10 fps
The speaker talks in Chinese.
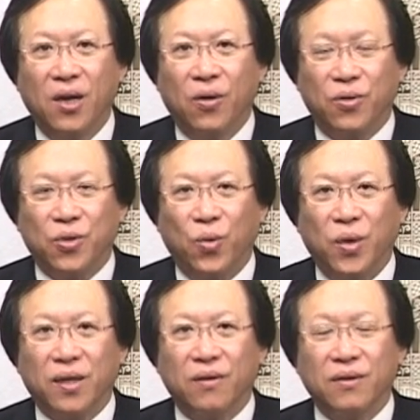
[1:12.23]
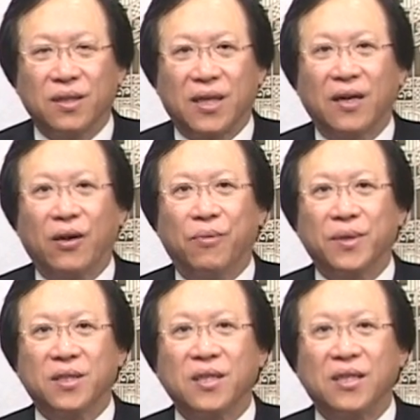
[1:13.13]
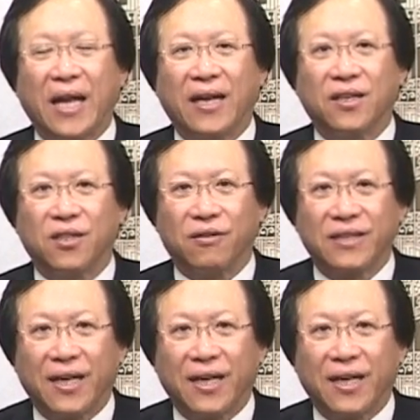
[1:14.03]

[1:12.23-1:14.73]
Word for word: 我就问了常来我们政治台的小